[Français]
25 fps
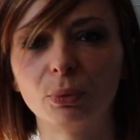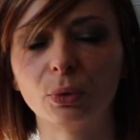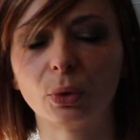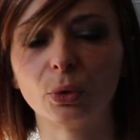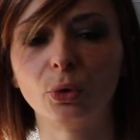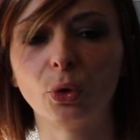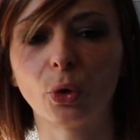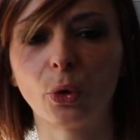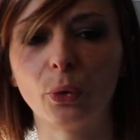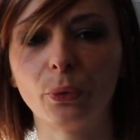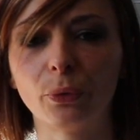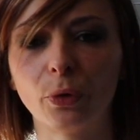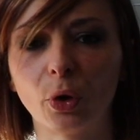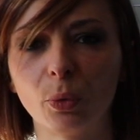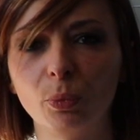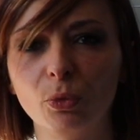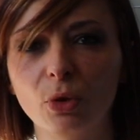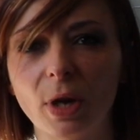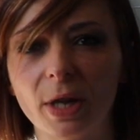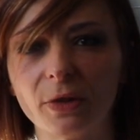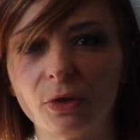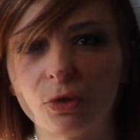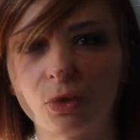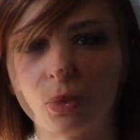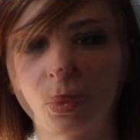pour une
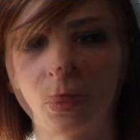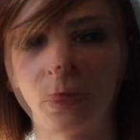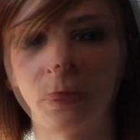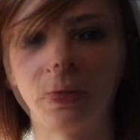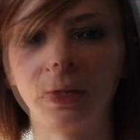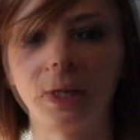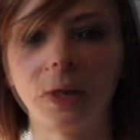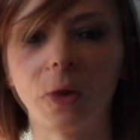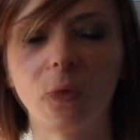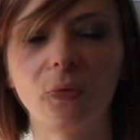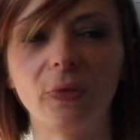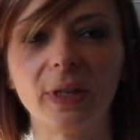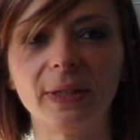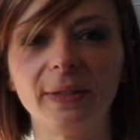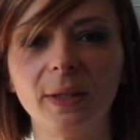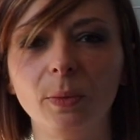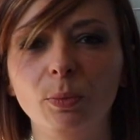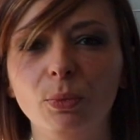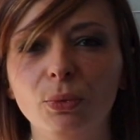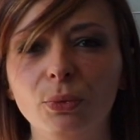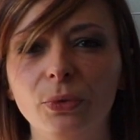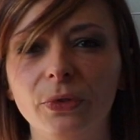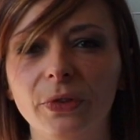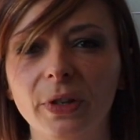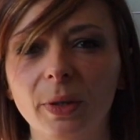reformulation. Là on va
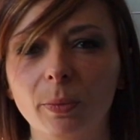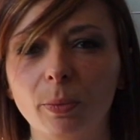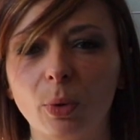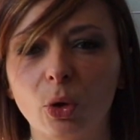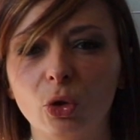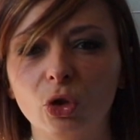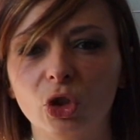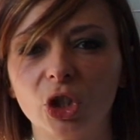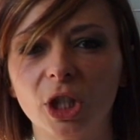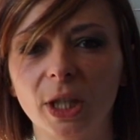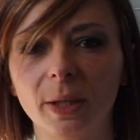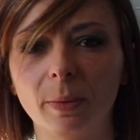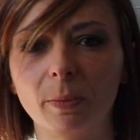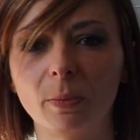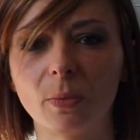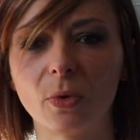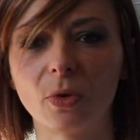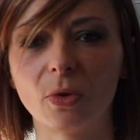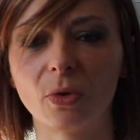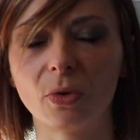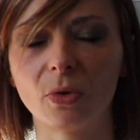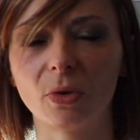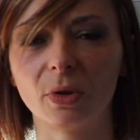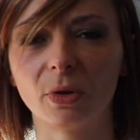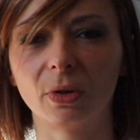débuter
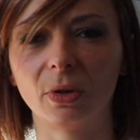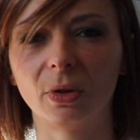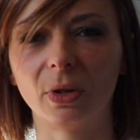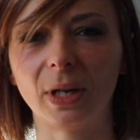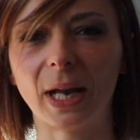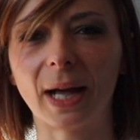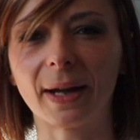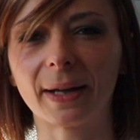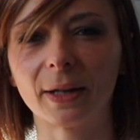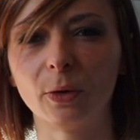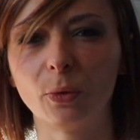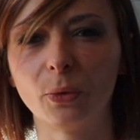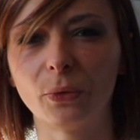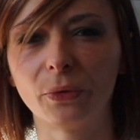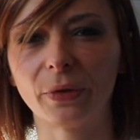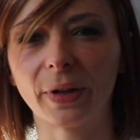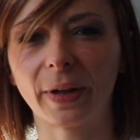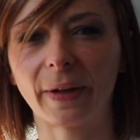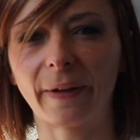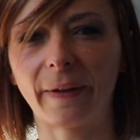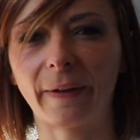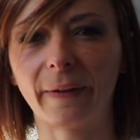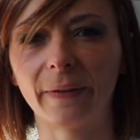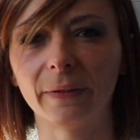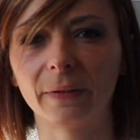prochainement la
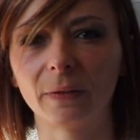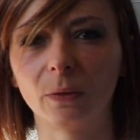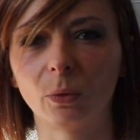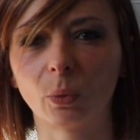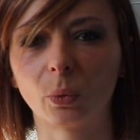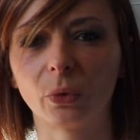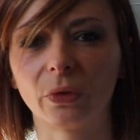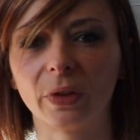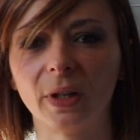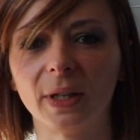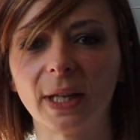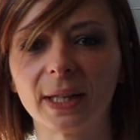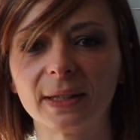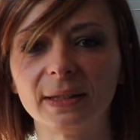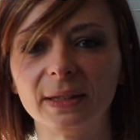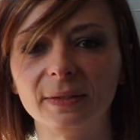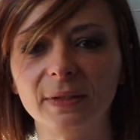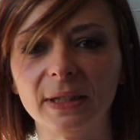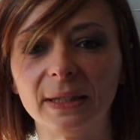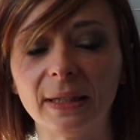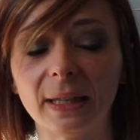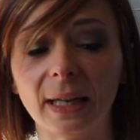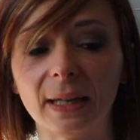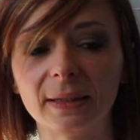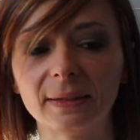réophérèse. Donc c'est une
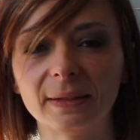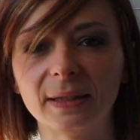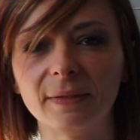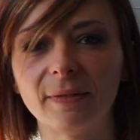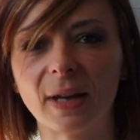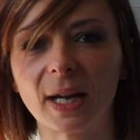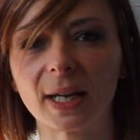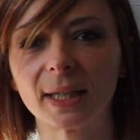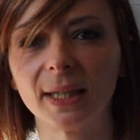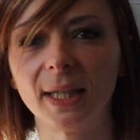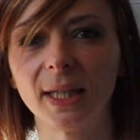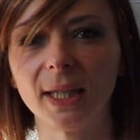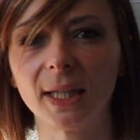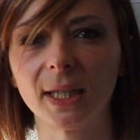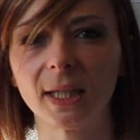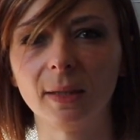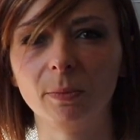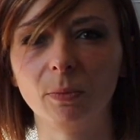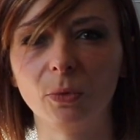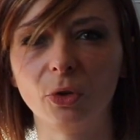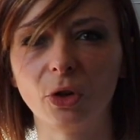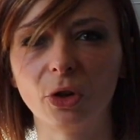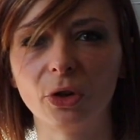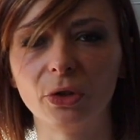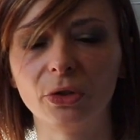activité assez variée qui
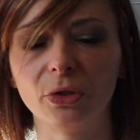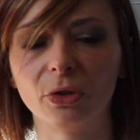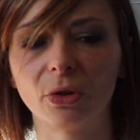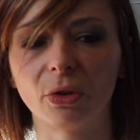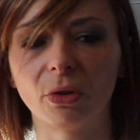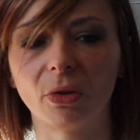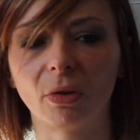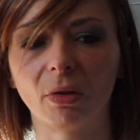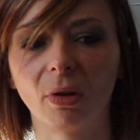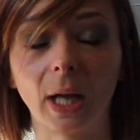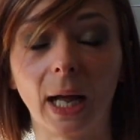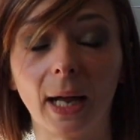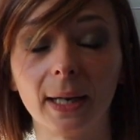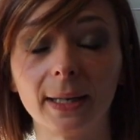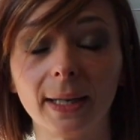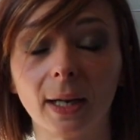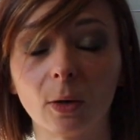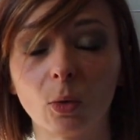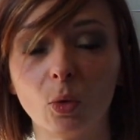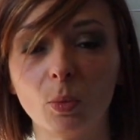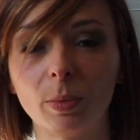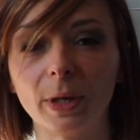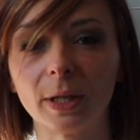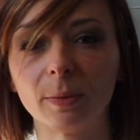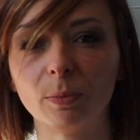me donne un
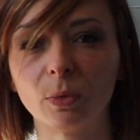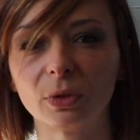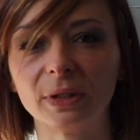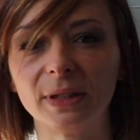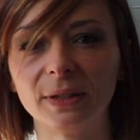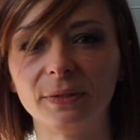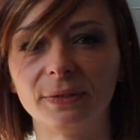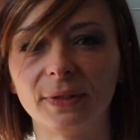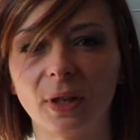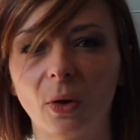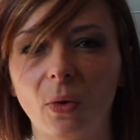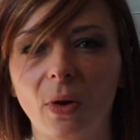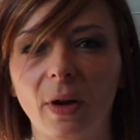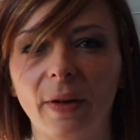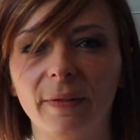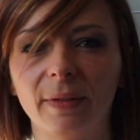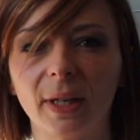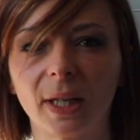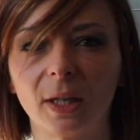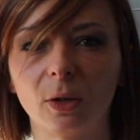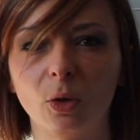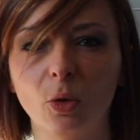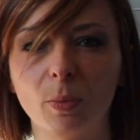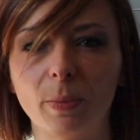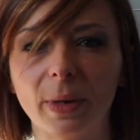lien complètement différent
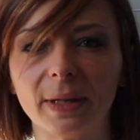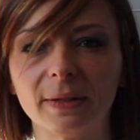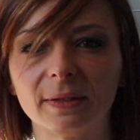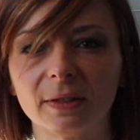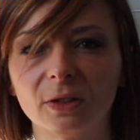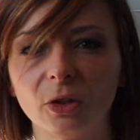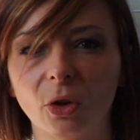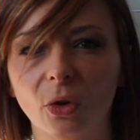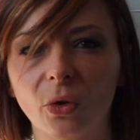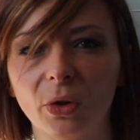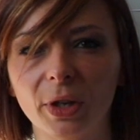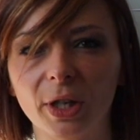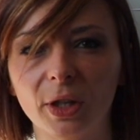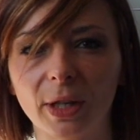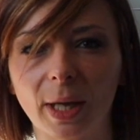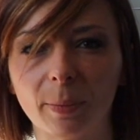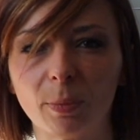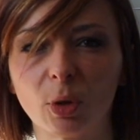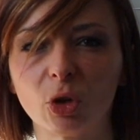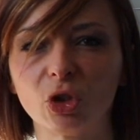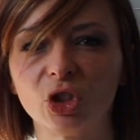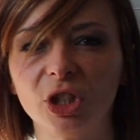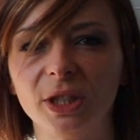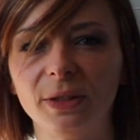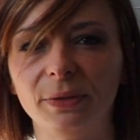avec le patient et une
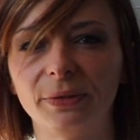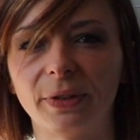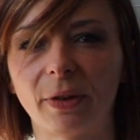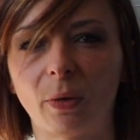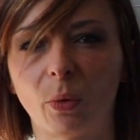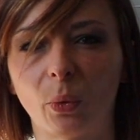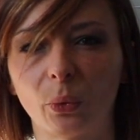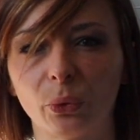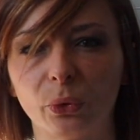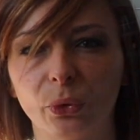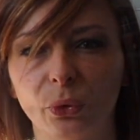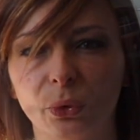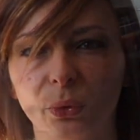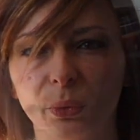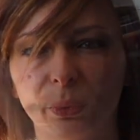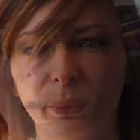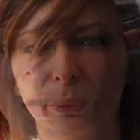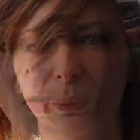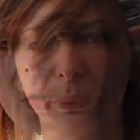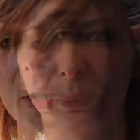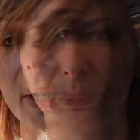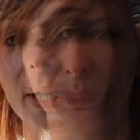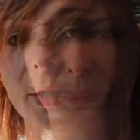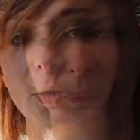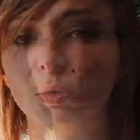approche différente.
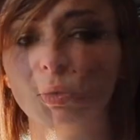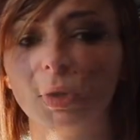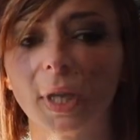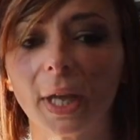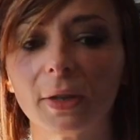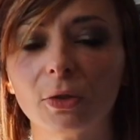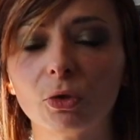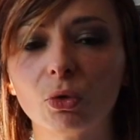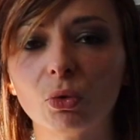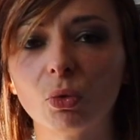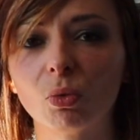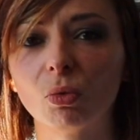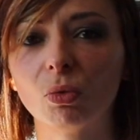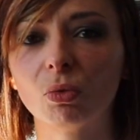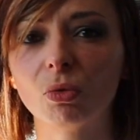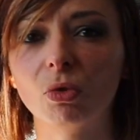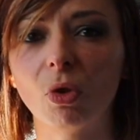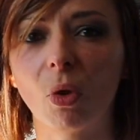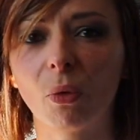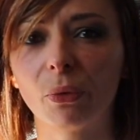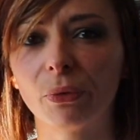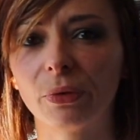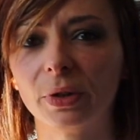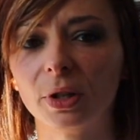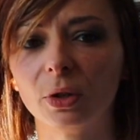Or de l'éducation on
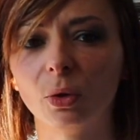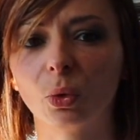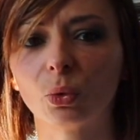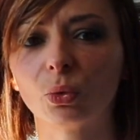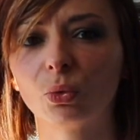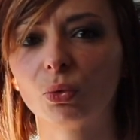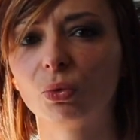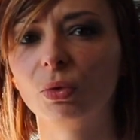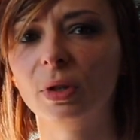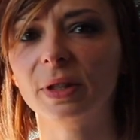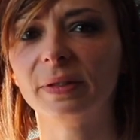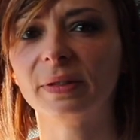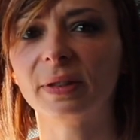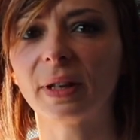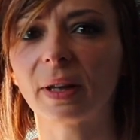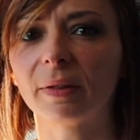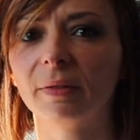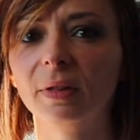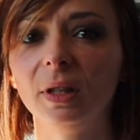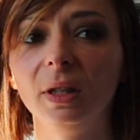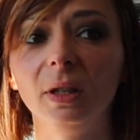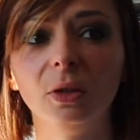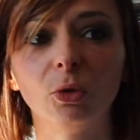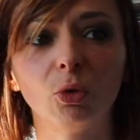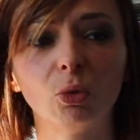en fait dans tous les
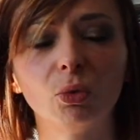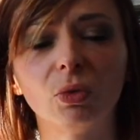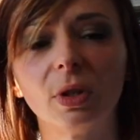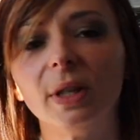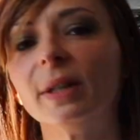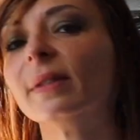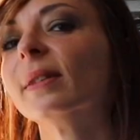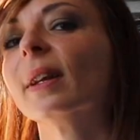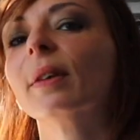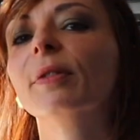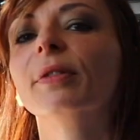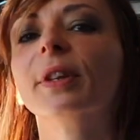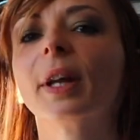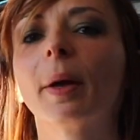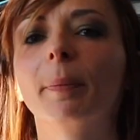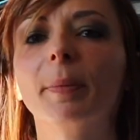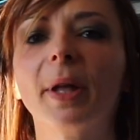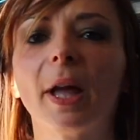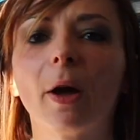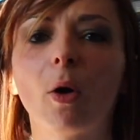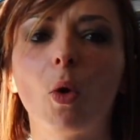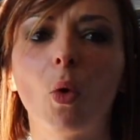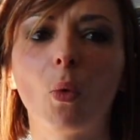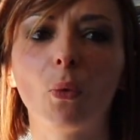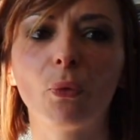services, toutes les
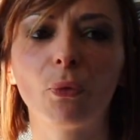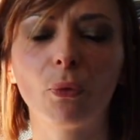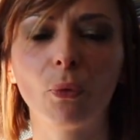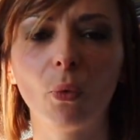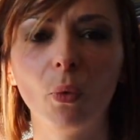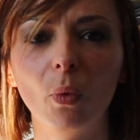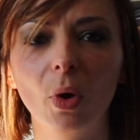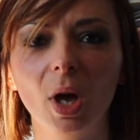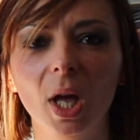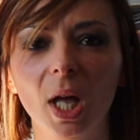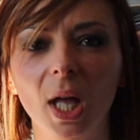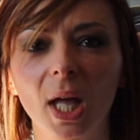infirmières en font,